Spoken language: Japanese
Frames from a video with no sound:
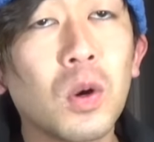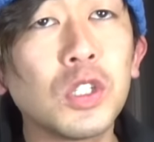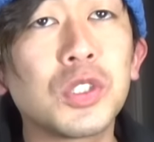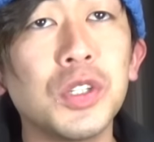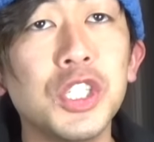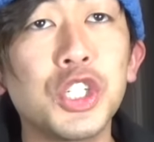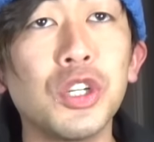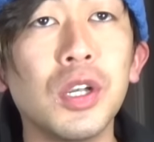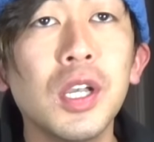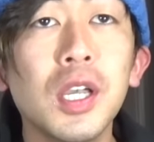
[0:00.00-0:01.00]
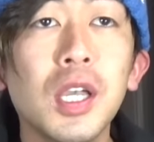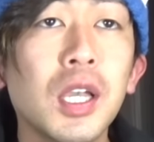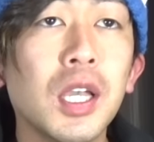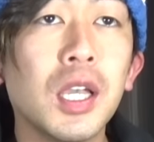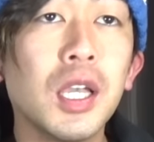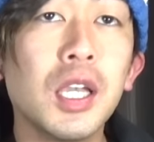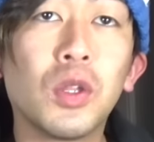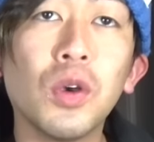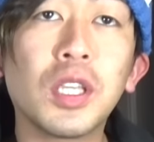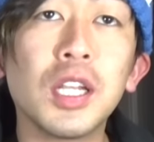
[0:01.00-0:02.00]
コスト20、
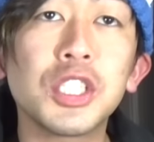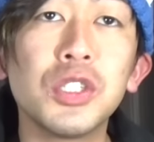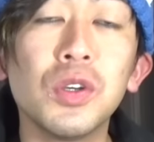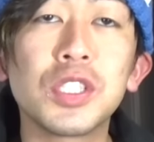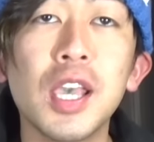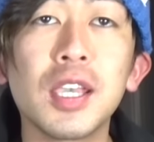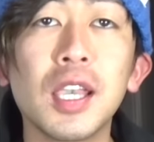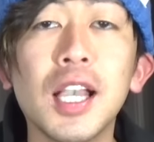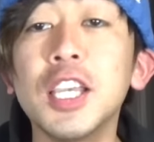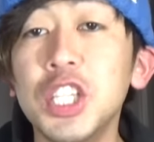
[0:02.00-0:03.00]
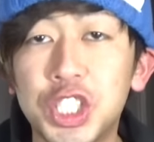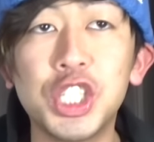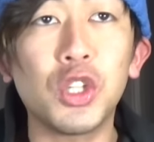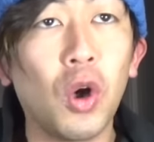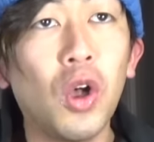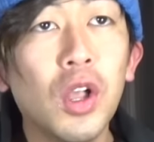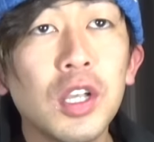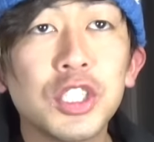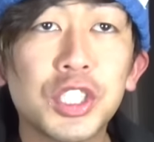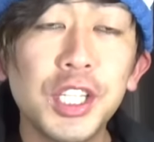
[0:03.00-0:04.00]
同キャラ使用制限が1と、
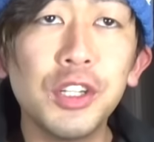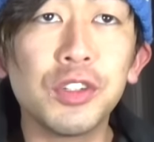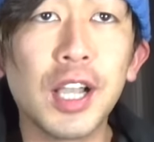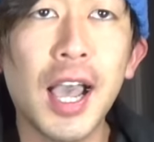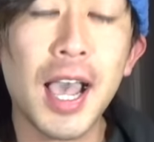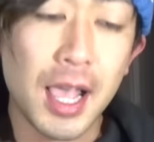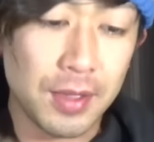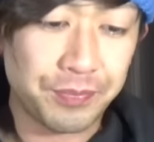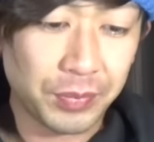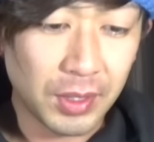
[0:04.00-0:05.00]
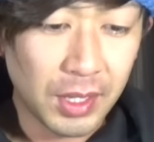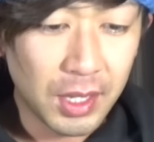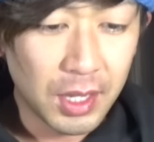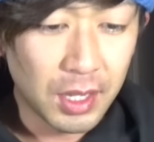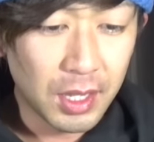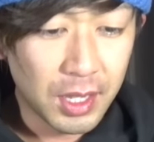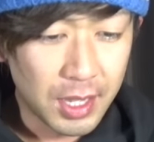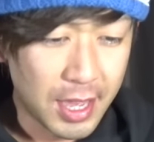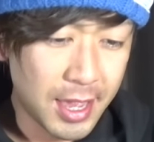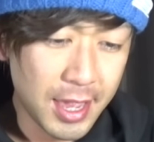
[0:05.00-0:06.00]
スキルが
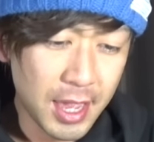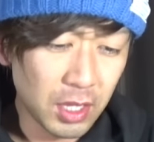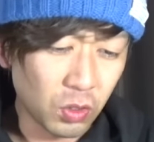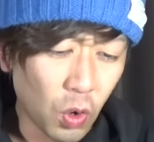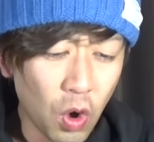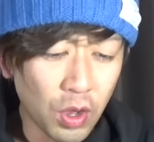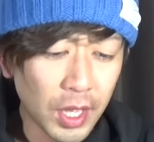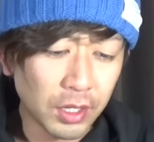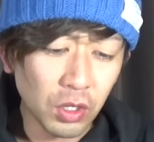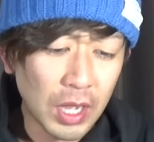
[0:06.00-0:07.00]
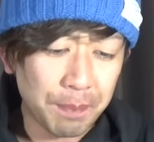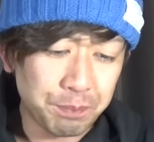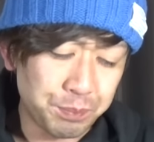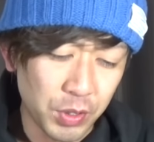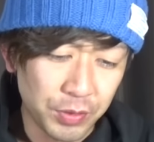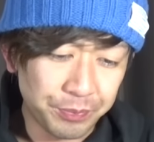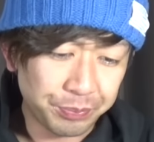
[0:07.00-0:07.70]
攻撃力アップ、